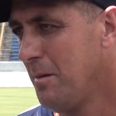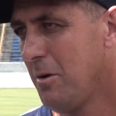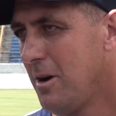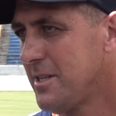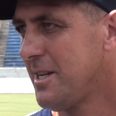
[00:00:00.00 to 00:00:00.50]

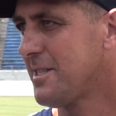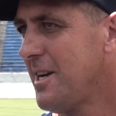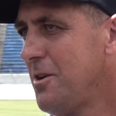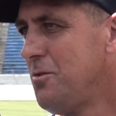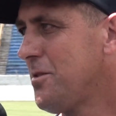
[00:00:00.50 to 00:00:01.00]
Pode, ele
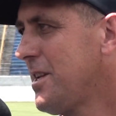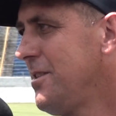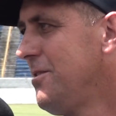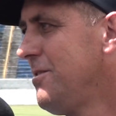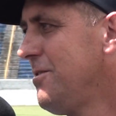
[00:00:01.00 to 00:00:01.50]
saiu num,
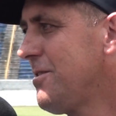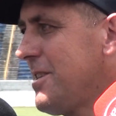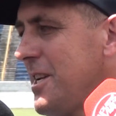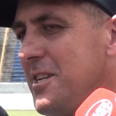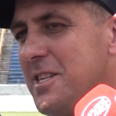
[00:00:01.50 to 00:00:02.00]
num, num
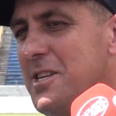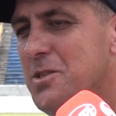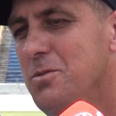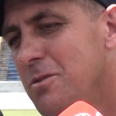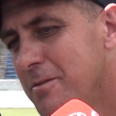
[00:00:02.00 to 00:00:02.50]

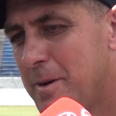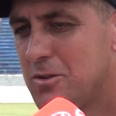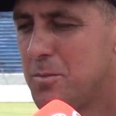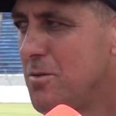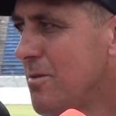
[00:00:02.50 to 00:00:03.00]
3-6-1,
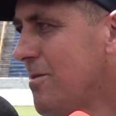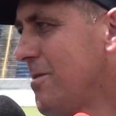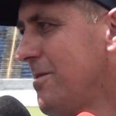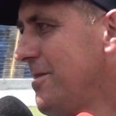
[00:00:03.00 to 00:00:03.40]
passou para um,